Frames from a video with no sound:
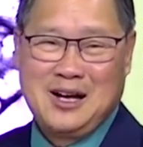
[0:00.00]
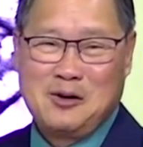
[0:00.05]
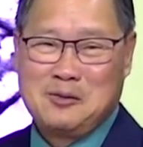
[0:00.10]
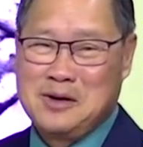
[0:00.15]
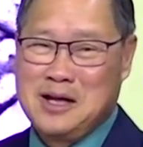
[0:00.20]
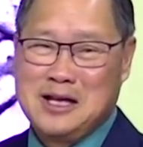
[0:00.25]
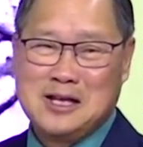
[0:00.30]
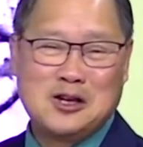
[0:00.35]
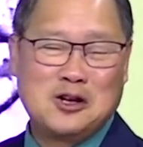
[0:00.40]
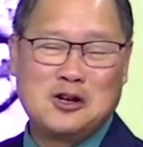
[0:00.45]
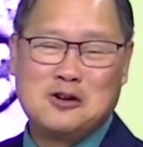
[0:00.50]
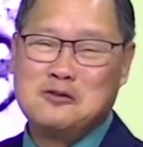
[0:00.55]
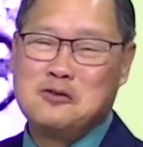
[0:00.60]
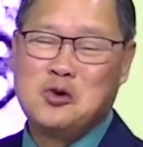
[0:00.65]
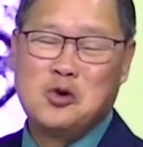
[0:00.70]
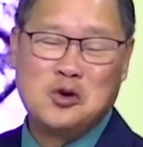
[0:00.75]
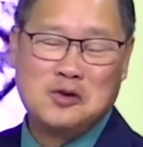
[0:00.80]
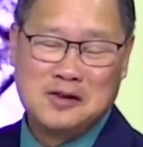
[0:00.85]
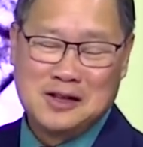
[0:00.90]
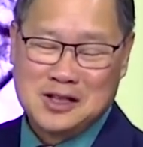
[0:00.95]
ông để cho nó
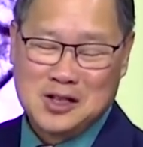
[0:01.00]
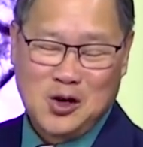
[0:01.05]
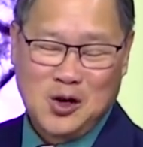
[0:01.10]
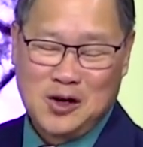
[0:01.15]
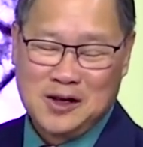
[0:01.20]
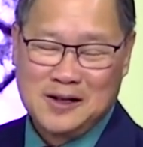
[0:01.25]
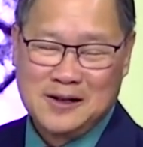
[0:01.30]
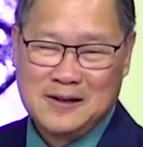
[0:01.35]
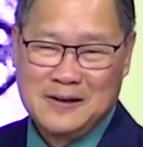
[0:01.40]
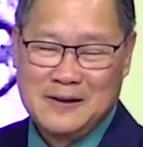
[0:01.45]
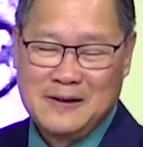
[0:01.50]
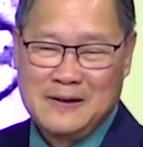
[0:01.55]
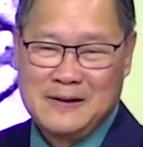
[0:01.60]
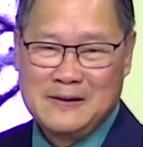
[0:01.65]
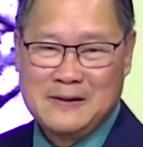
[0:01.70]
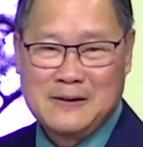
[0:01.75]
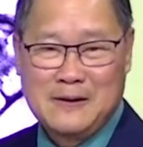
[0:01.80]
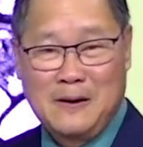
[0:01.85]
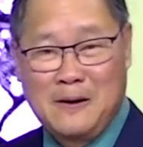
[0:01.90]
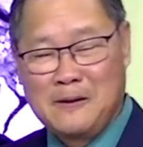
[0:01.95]
vui vậy thôi
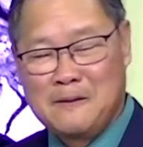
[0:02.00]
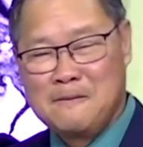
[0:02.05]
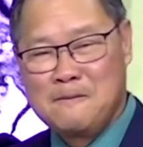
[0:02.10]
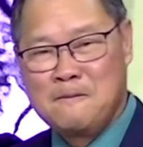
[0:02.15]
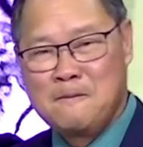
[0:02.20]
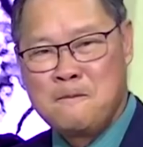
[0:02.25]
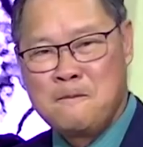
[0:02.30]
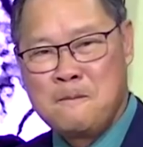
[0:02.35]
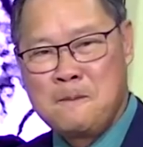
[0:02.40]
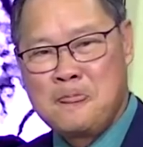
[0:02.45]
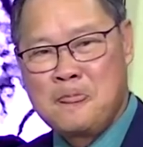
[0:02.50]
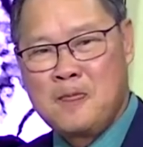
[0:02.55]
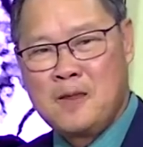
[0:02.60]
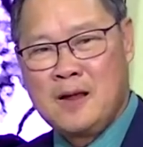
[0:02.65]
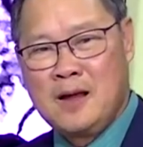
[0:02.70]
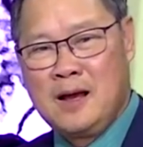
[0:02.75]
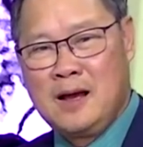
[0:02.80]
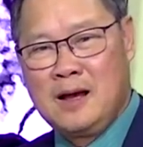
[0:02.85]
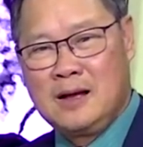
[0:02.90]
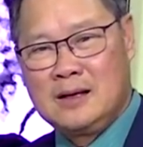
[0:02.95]
còn
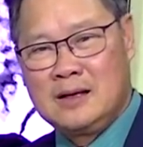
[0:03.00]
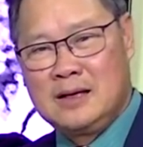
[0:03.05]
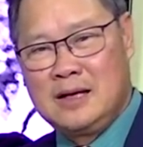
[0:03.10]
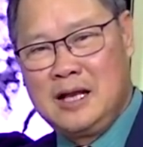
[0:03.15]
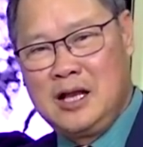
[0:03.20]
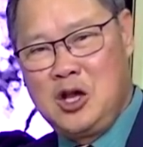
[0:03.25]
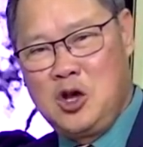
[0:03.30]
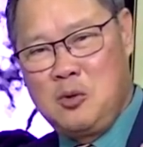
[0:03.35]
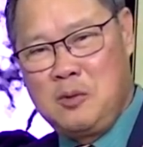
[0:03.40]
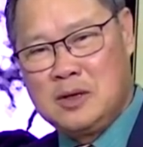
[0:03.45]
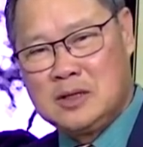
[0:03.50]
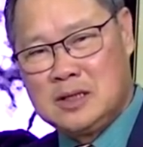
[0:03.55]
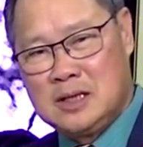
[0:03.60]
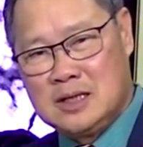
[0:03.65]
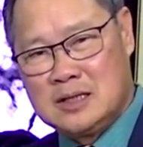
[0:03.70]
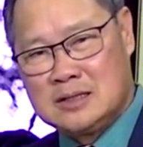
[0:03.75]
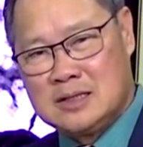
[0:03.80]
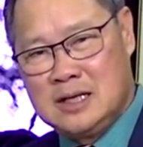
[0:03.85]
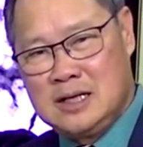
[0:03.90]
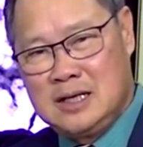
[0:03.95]
nếu mà
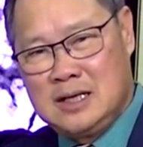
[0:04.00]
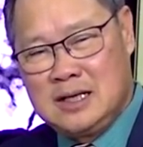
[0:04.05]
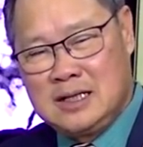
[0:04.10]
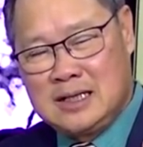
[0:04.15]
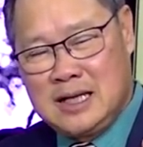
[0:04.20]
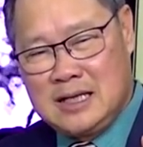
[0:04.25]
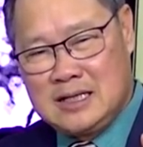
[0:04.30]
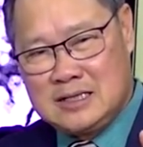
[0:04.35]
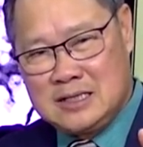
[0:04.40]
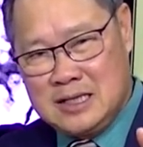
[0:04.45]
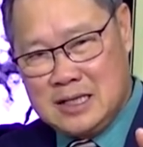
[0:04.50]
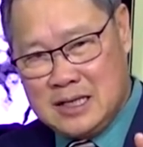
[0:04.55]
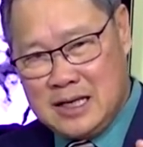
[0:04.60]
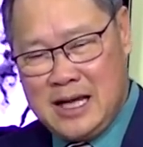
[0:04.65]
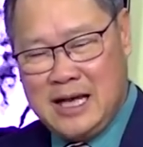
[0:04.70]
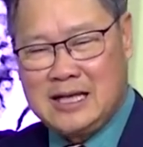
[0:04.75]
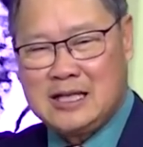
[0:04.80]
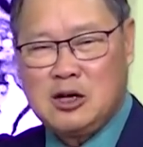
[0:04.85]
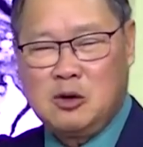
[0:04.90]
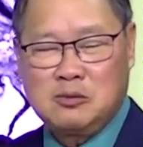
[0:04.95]
thực sự người ta triệt
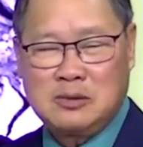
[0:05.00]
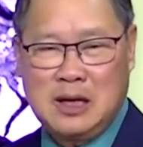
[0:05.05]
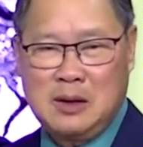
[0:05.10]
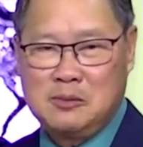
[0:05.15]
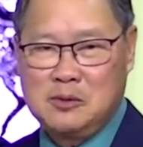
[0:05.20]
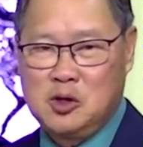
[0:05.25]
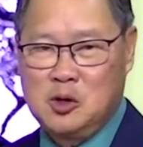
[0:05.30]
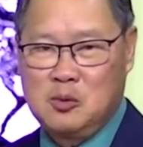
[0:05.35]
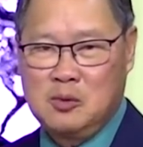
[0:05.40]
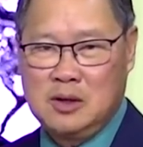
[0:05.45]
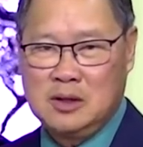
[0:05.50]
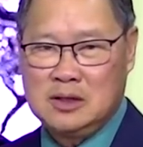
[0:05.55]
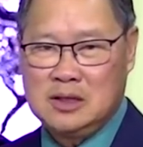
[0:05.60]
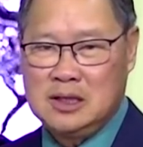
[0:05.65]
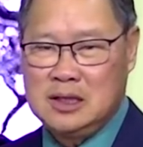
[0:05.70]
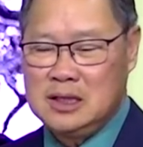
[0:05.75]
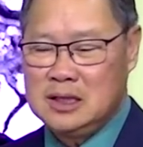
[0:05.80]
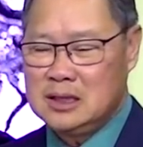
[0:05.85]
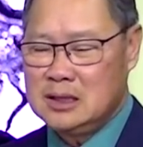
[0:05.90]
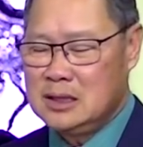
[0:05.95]
để chống tham nhũng đó,
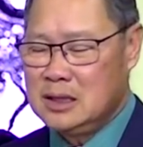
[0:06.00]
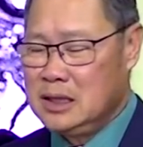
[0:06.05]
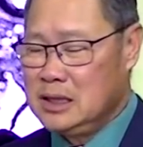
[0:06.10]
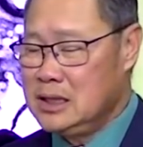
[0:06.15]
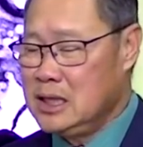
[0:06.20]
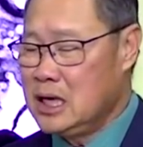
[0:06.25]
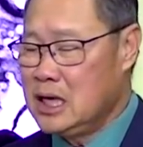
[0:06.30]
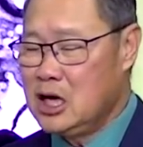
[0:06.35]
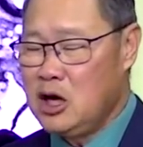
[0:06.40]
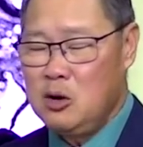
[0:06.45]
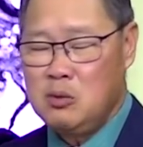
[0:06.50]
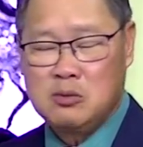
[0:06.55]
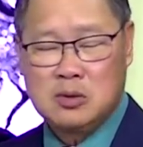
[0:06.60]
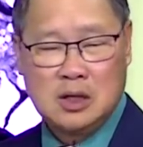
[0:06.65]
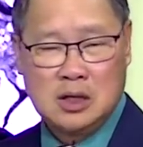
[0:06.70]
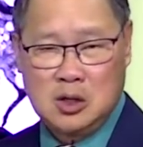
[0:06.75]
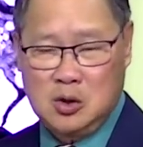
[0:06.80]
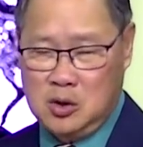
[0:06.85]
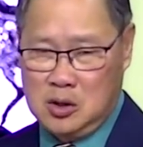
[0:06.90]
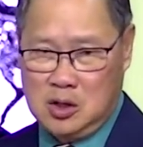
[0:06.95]
thì người dân không
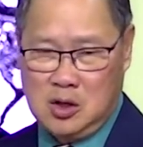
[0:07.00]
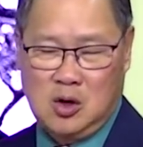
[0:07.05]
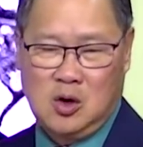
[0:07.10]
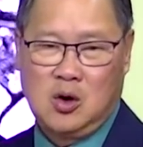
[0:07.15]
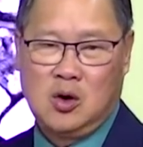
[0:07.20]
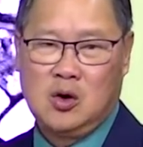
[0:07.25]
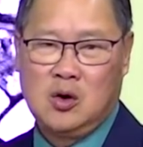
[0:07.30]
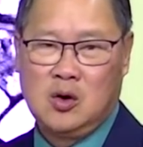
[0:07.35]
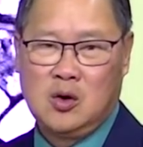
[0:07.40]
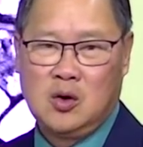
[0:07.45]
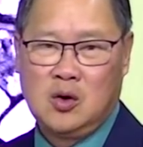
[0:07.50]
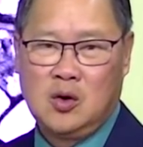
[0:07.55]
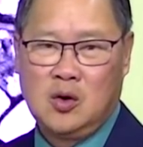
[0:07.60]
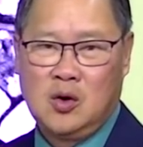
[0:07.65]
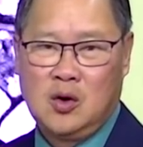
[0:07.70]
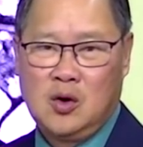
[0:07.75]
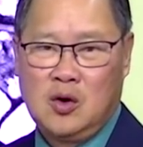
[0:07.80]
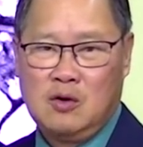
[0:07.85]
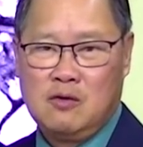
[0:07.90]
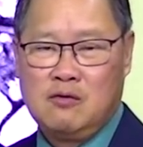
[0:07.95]
đến nỗi khổ
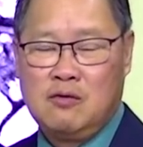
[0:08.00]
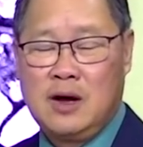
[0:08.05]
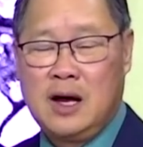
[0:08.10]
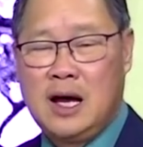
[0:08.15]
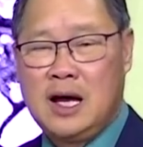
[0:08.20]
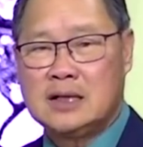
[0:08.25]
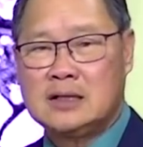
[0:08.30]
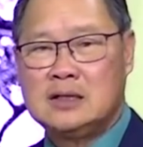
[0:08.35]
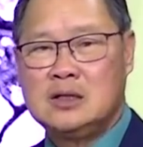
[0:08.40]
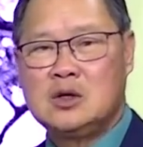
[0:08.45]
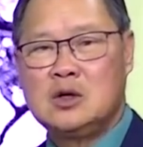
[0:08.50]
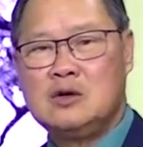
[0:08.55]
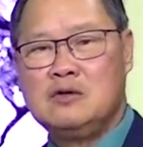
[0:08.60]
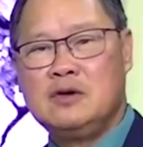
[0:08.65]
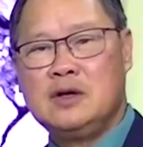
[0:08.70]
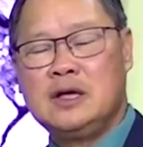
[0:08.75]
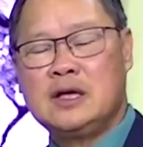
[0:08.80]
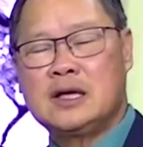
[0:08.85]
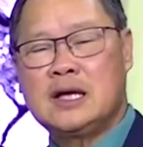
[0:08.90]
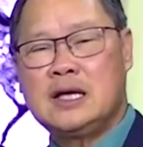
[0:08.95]
và thưa quý
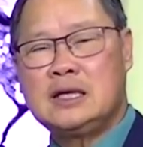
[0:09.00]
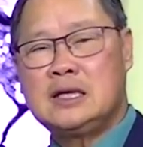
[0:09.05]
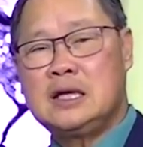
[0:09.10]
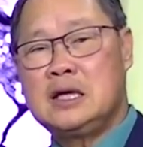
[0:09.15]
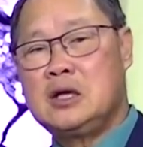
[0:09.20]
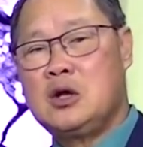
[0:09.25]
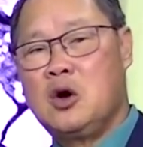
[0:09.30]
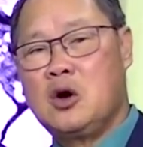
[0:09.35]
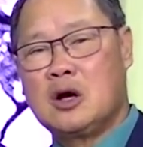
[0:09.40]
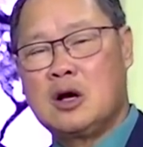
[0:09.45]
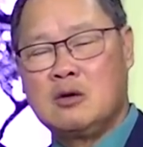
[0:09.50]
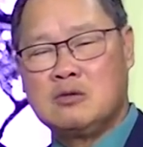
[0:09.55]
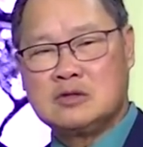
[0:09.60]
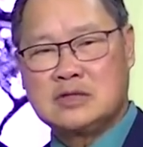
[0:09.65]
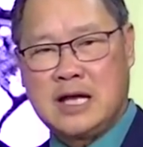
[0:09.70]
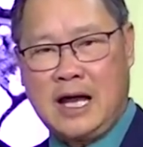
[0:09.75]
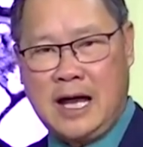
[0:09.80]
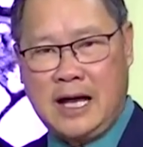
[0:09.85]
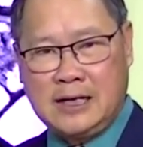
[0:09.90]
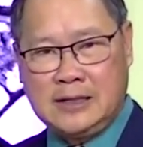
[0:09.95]
vị cái chế độ cộng
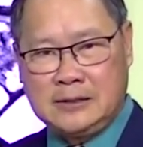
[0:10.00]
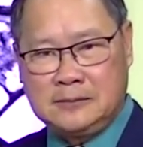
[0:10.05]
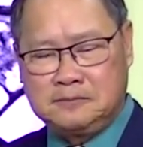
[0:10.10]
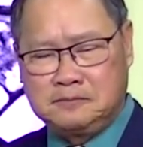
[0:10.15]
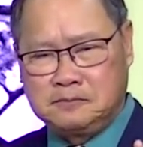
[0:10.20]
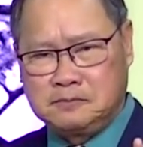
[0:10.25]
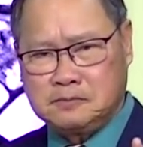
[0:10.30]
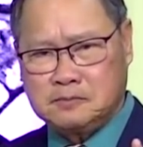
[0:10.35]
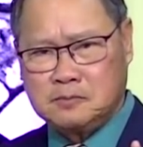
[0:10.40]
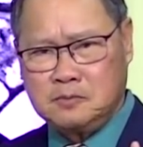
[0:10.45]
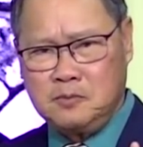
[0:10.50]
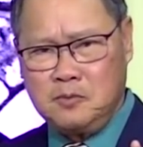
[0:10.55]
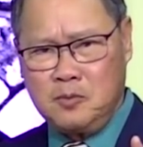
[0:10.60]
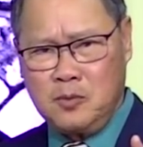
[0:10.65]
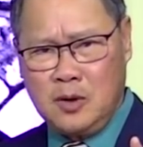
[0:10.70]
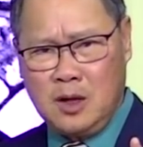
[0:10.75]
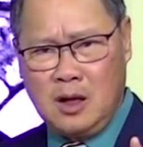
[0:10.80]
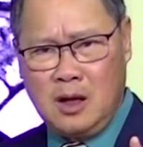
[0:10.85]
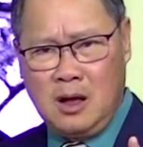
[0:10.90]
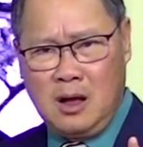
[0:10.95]
sản đó,
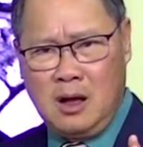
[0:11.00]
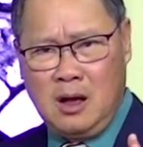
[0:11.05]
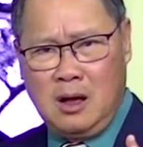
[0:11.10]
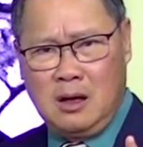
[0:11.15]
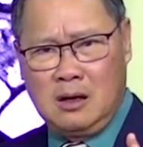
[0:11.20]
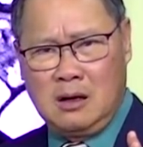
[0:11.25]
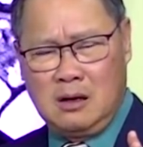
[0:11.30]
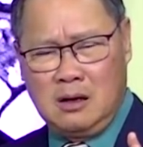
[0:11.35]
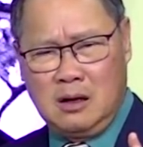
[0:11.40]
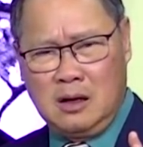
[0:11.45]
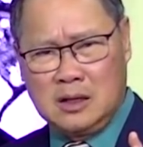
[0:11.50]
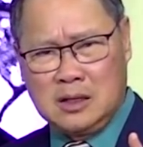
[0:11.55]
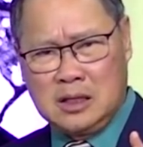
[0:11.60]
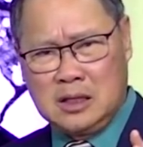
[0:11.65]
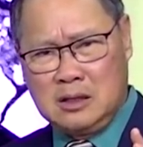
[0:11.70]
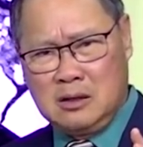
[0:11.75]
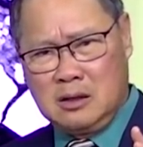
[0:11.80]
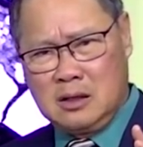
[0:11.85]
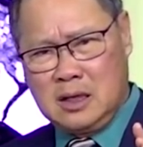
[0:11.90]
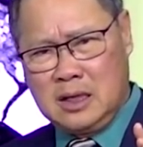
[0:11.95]
nó chỉ
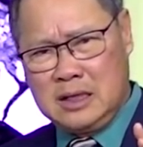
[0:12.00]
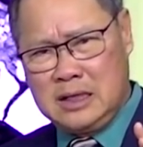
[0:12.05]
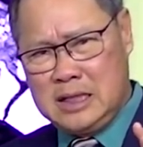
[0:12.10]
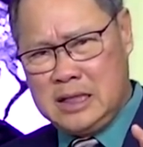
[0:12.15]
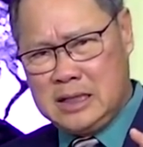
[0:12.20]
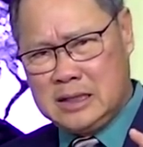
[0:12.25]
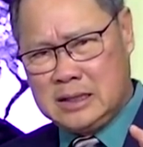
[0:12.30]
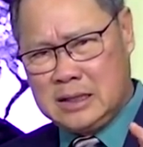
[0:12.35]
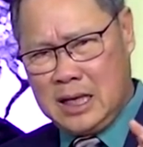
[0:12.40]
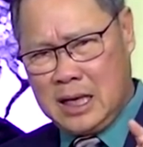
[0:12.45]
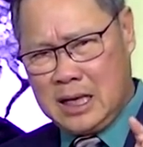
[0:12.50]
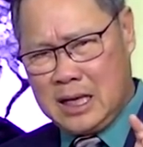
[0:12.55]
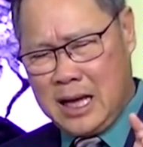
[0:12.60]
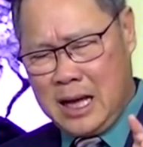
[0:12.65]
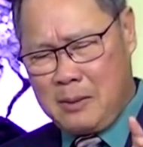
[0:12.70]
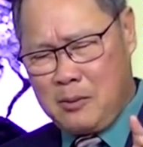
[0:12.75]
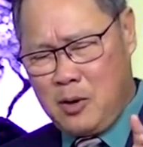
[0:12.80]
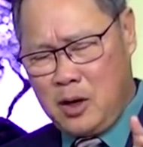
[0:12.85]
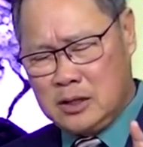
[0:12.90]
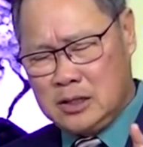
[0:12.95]
nó cái gì tất cả
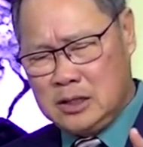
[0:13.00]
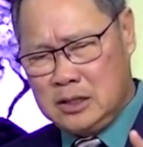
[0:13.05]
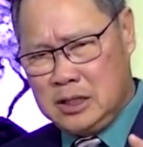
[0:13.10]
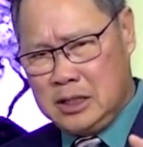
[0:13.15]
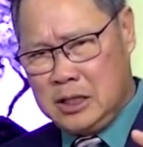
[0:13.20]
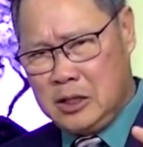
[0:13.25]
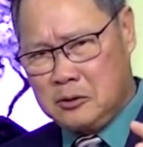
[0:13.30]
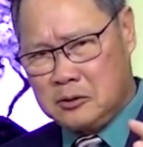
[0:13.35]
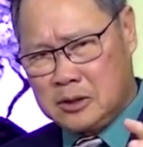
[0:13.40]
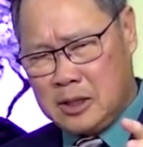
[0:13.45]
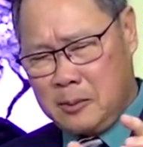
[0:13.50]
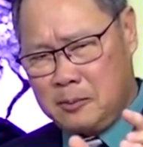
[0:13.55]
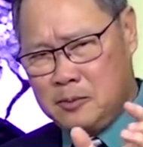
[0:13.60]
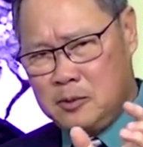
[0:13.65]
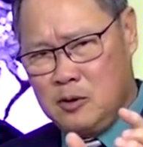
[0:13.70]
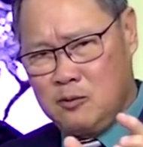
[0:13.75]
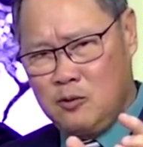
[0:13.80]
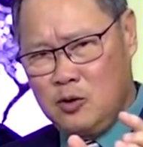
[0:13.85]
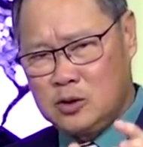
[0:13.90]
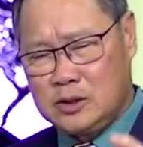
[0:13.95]
mọi thứ đều tập
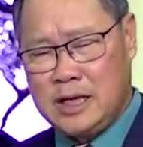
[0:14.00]
trung vào